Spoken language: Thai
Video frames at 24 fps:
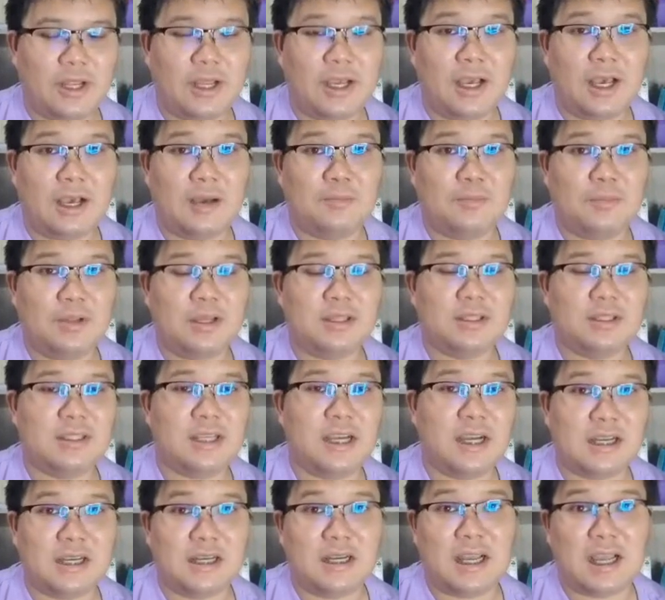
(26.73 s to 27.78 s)
นะครับ เนื่อง
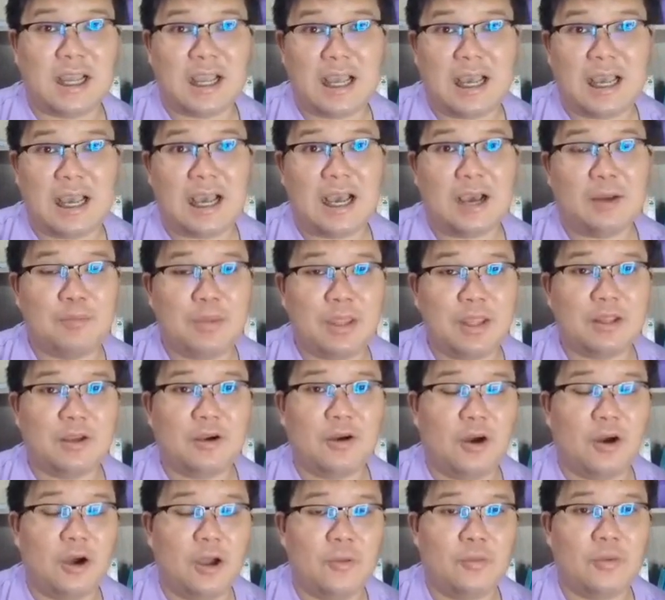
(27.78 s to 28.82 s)
จากราคาบิต
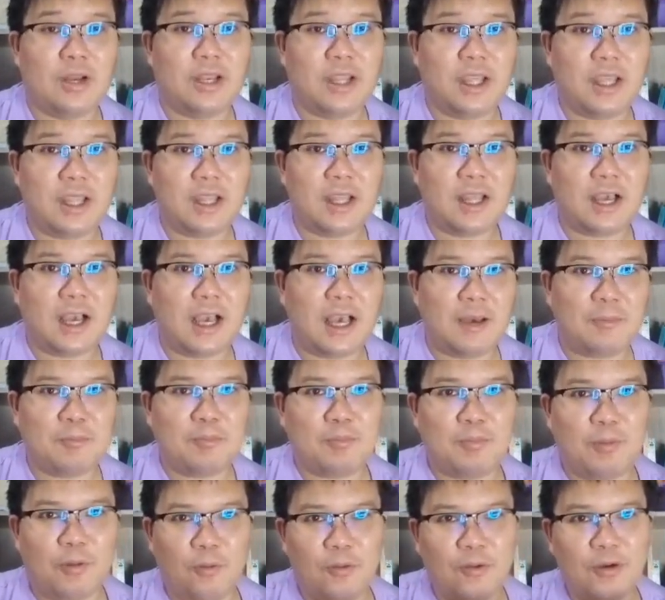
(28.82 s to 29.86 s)
คอยวันนี้นะครับ
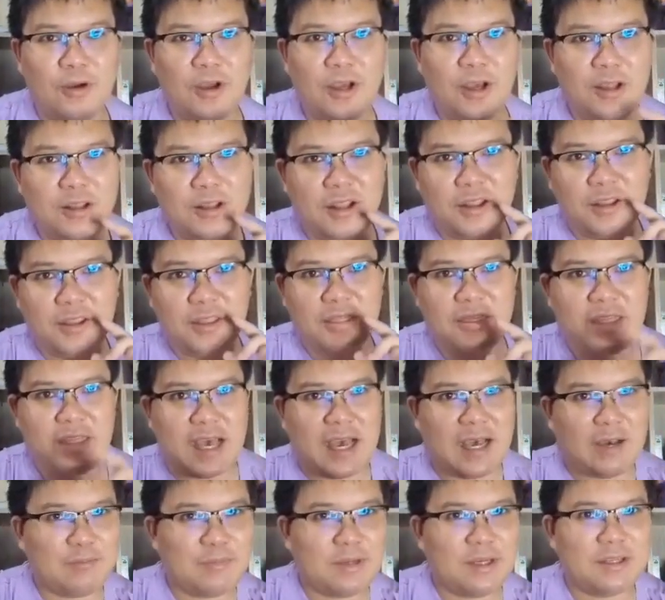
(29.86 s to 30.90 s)
พุ่งขึ้นถึง
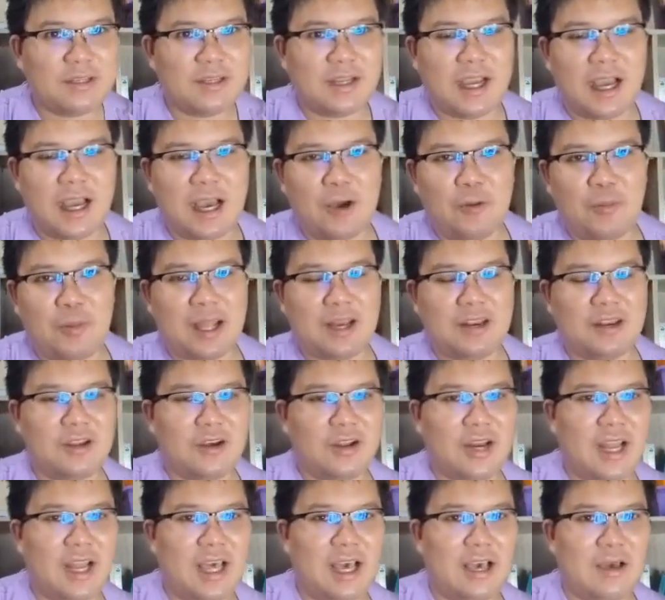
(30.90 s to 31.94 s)
39,000 ด
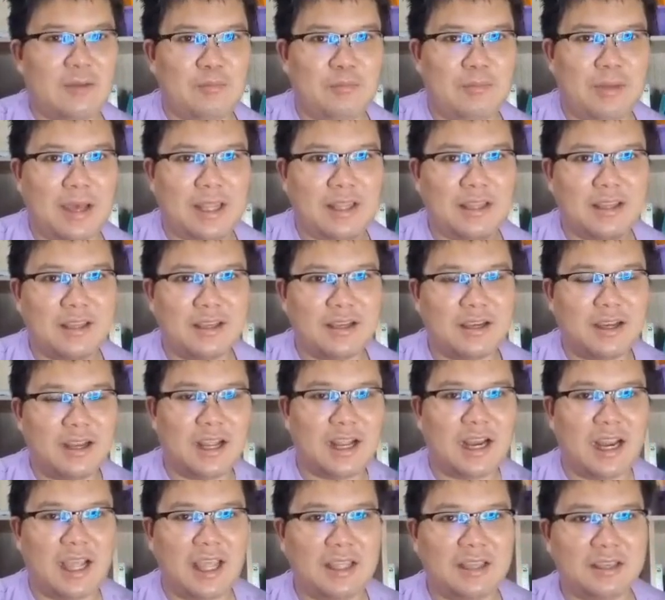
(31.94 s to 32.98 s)
อลลาร์มันเกิด
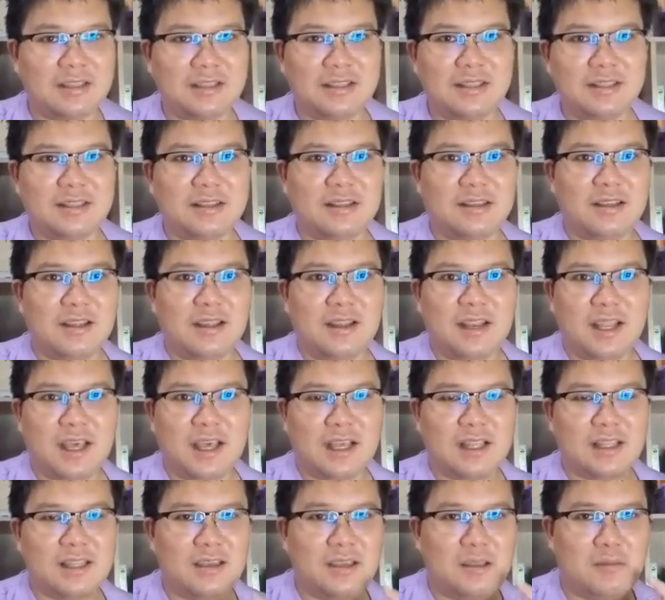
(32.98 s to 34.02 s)
อะไรขึ้น นั
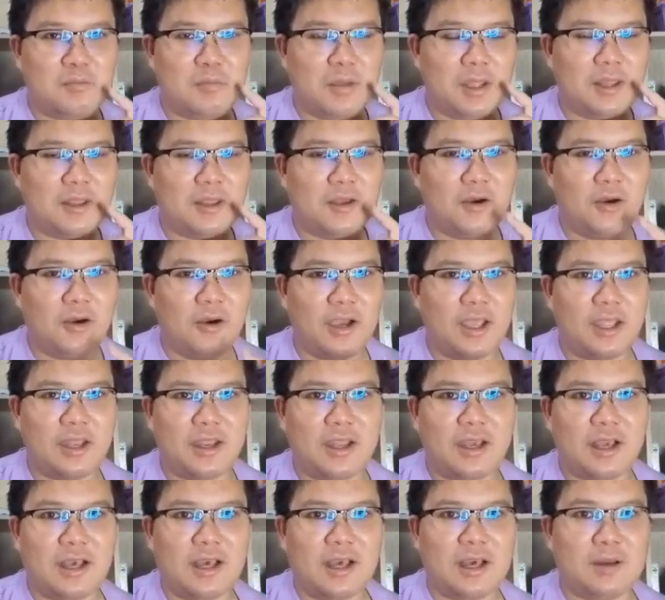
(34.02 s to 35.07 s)
กเทรดบิตคอย
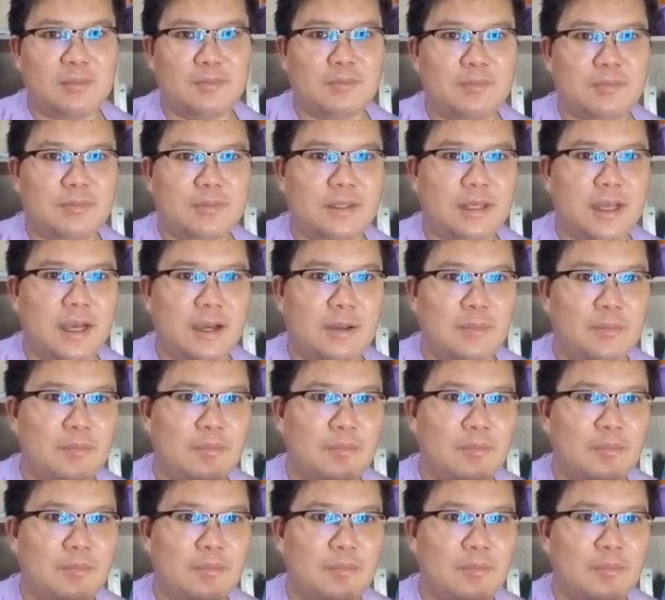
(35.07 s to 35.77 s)
นะครับ จาก